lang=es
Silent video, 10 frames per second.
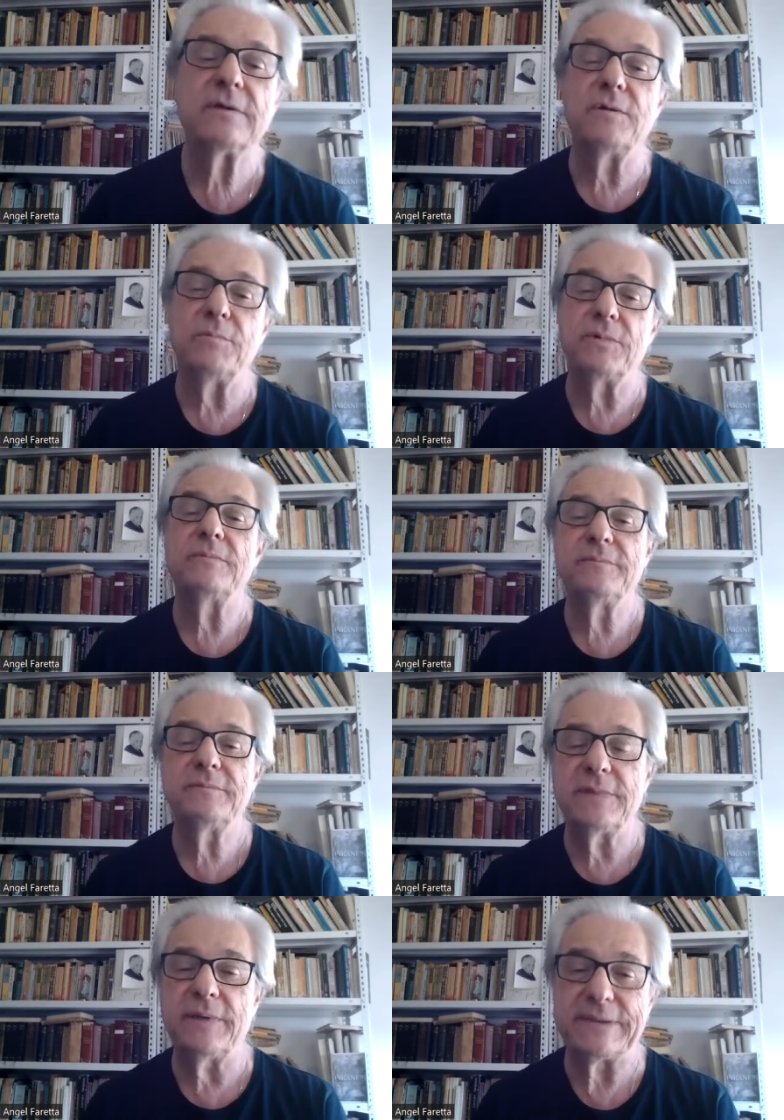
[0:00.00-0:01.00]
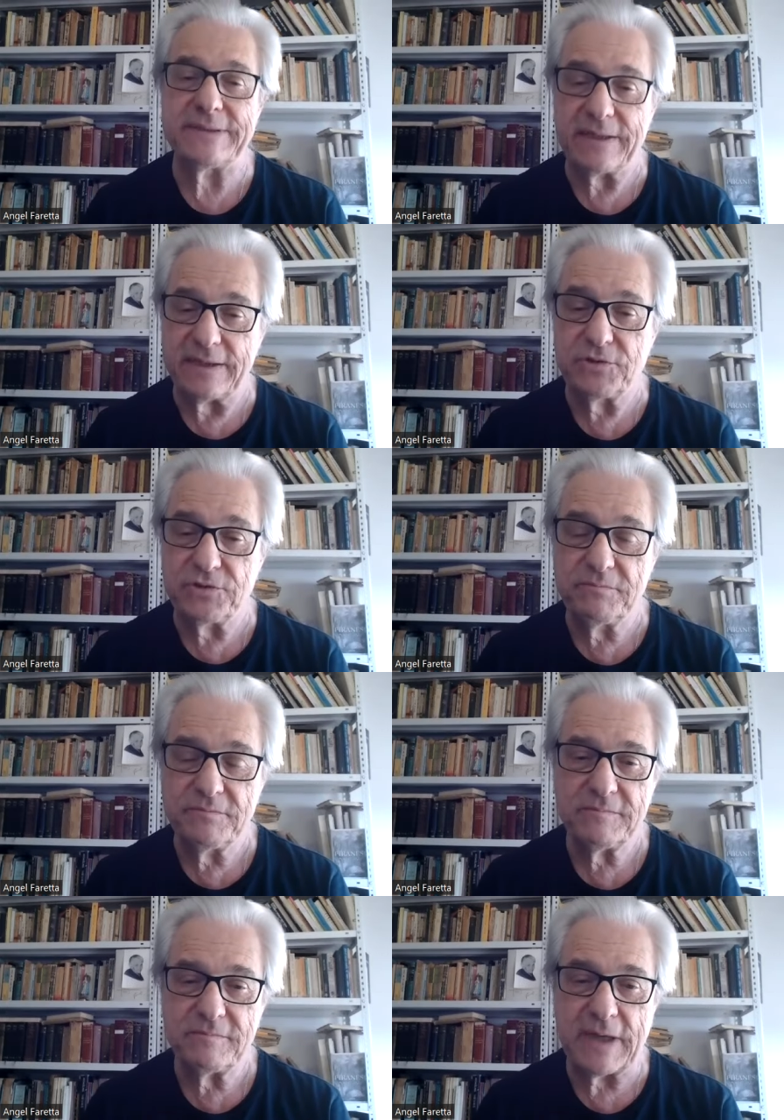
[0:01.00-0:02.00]
como debe ser
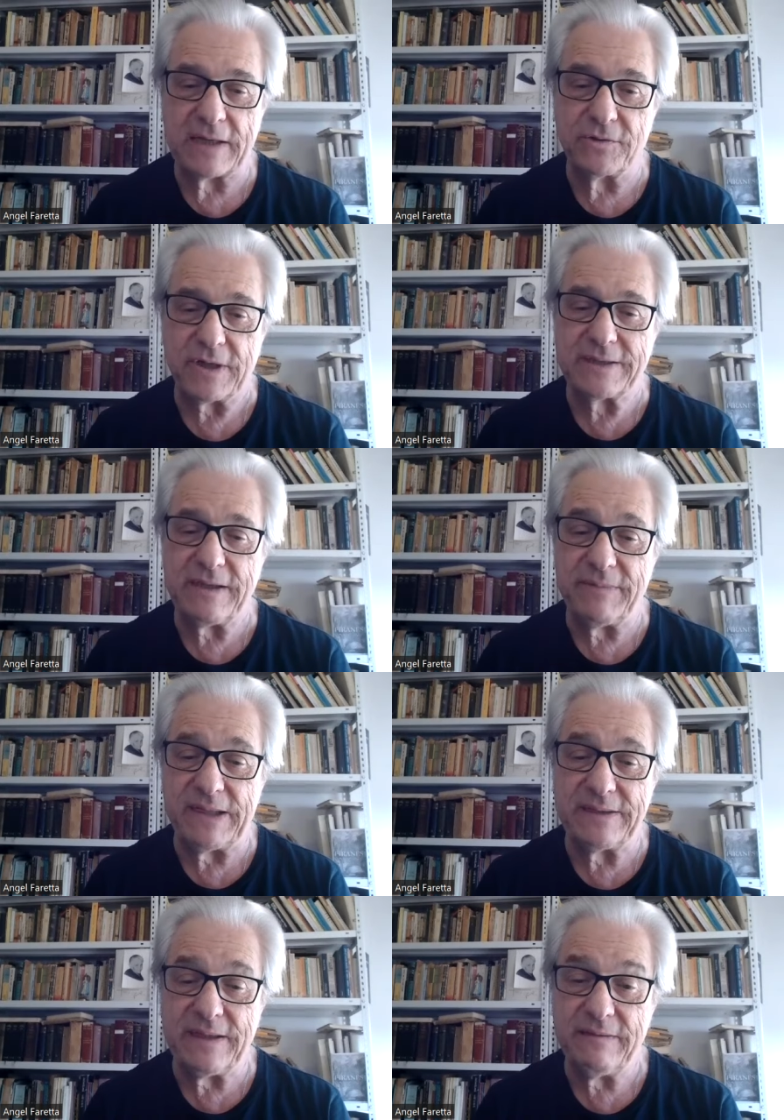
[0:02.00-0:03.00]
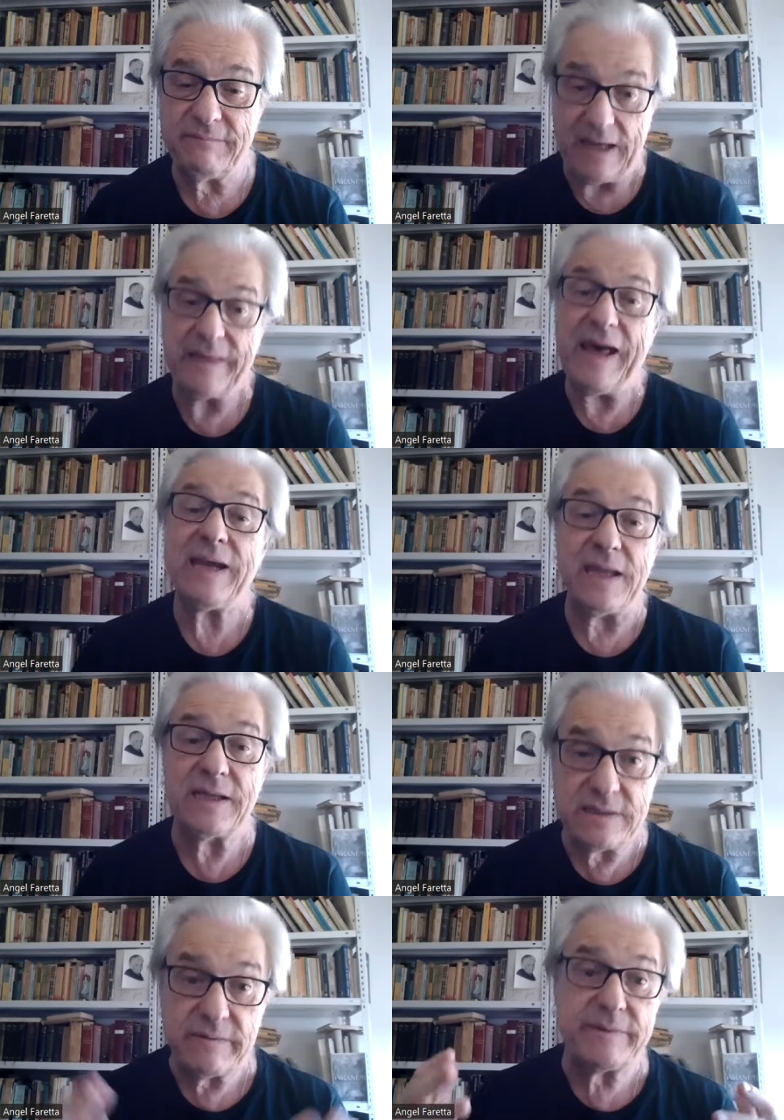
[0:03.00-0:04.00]
dicho más correctamente, Veda
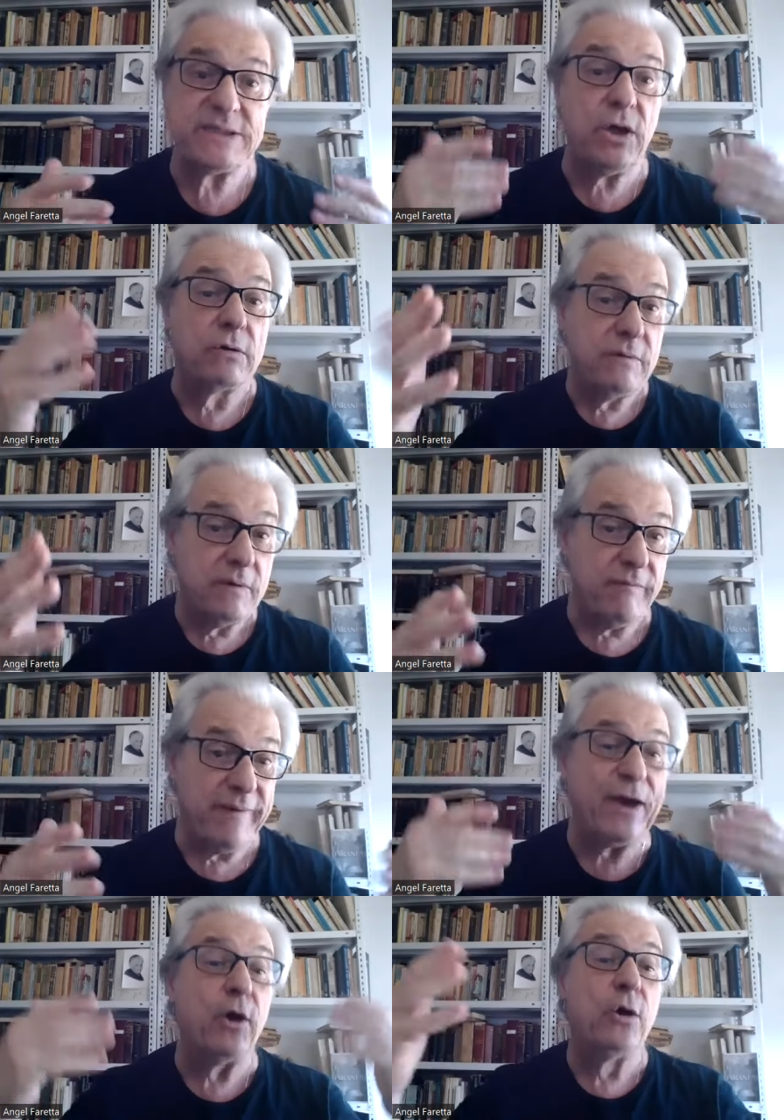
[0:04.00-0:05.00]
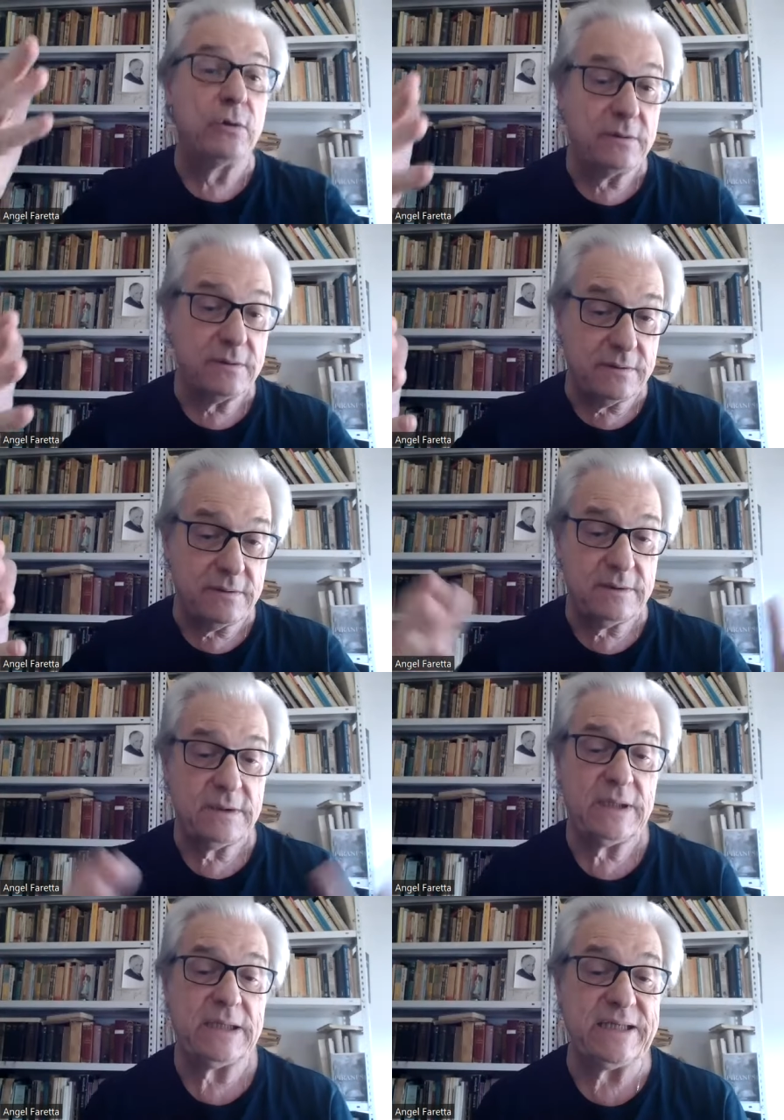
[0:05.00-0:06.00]
quiere decir visión, veo, ¿Ah?
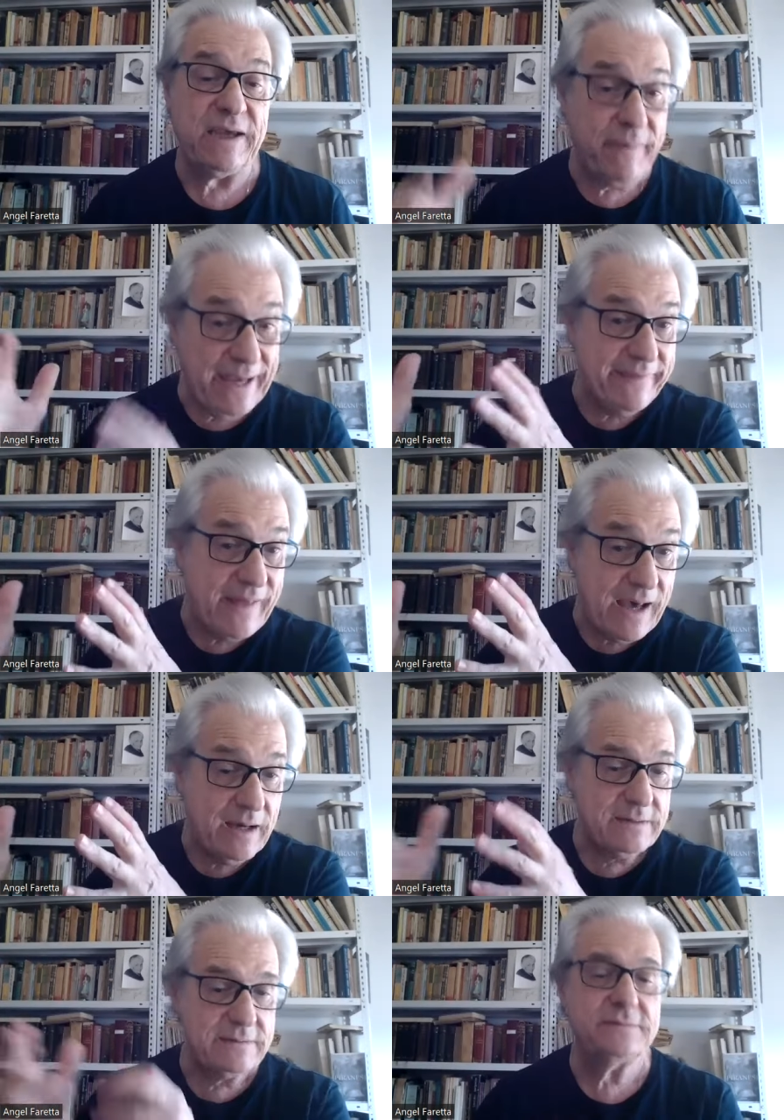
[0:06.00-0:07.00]
Así que veda